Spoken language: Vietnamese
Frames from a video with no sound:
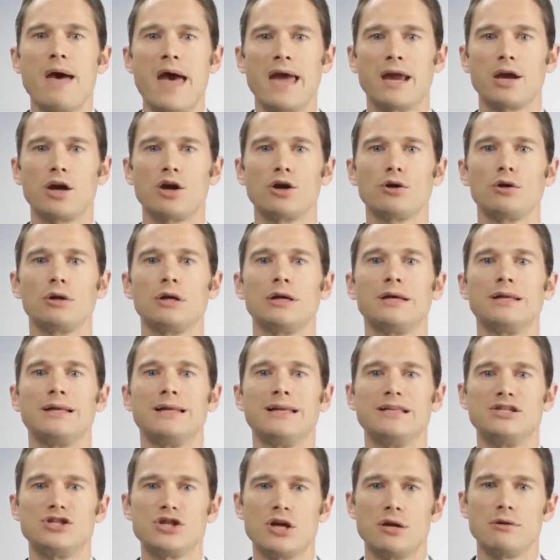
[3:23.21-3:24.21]
Thoái hóa điểm
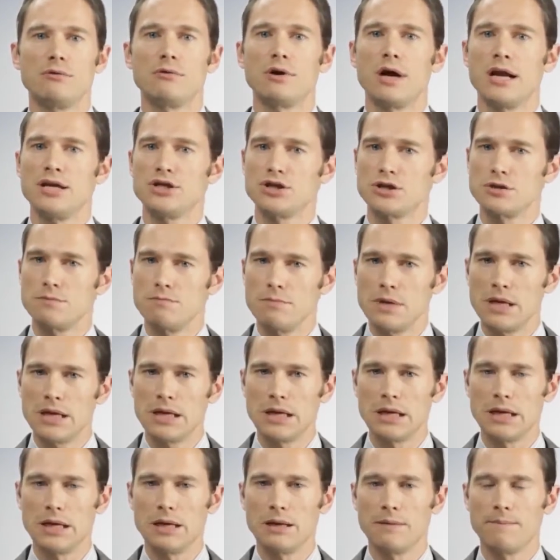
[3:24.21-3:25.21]
vàng do tuổi
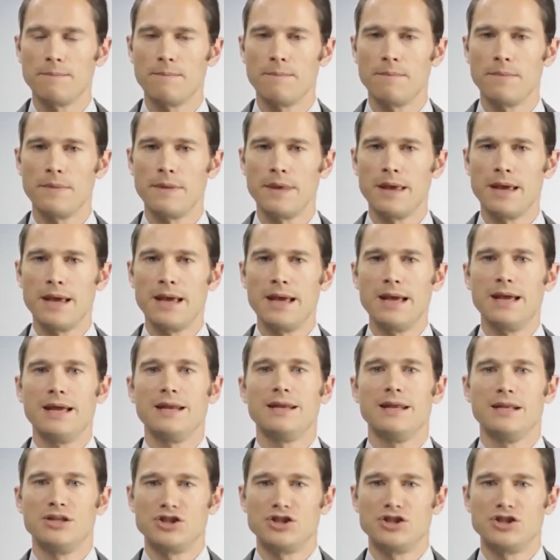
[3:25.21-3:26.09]
tác có nghĩa là gì?